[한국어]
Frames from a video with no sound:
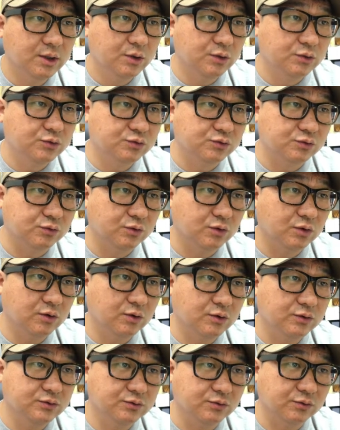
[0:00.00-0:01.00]

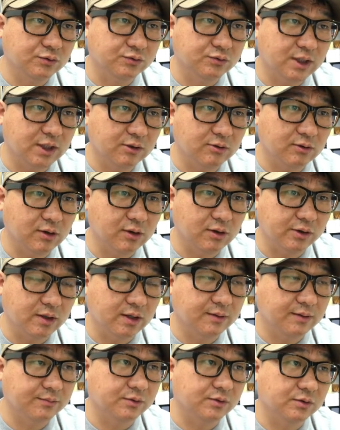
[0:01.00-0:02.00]
주어 조동사의 과거형
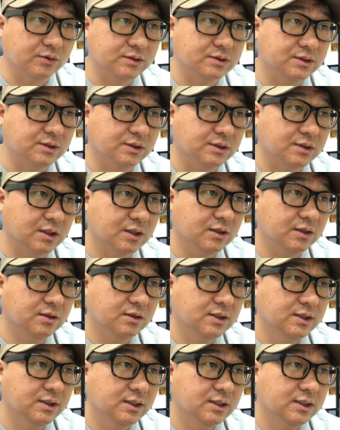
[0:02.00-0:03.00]
한 번 더 시작.
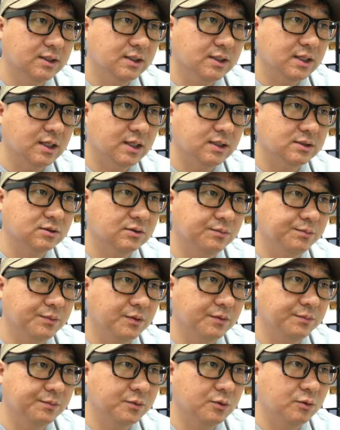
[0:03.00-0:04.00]

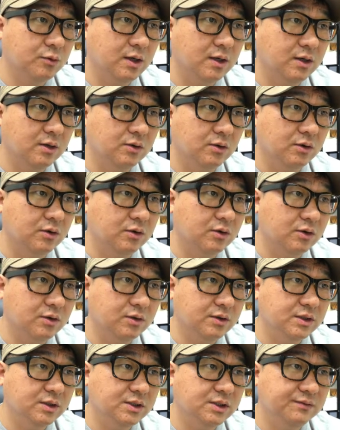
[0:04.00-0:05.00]
가정법 과거,
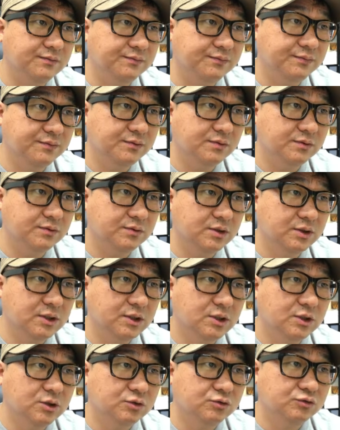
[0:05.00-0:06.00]
if
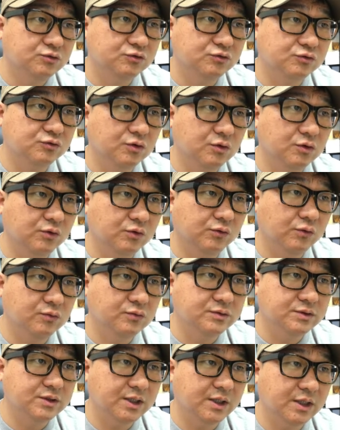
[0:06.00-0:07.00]
주어
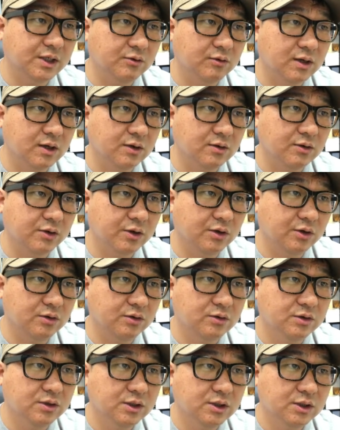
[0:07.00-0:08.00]
동사의
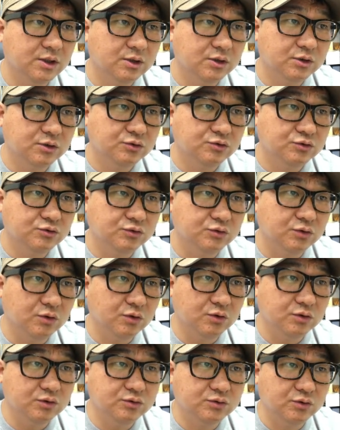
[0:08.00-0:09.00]
과거형,
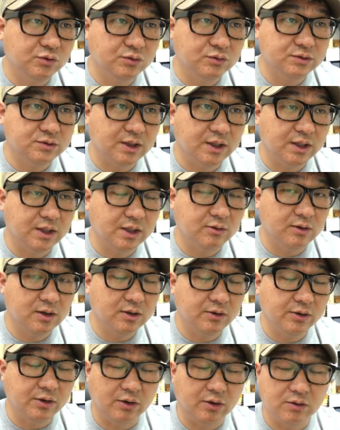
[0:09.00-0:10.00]
주어 조동사의
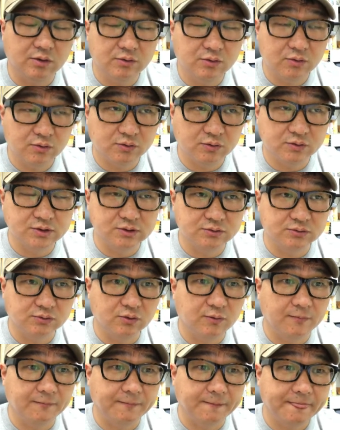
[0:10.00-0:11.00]
과거형 이런
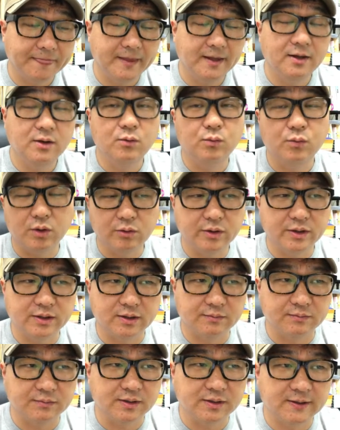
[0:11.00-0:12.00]
식으로 외워야
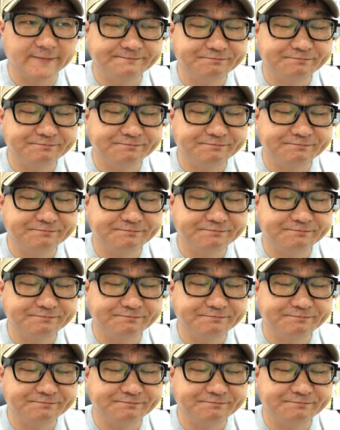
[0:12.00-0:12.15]
됩니다.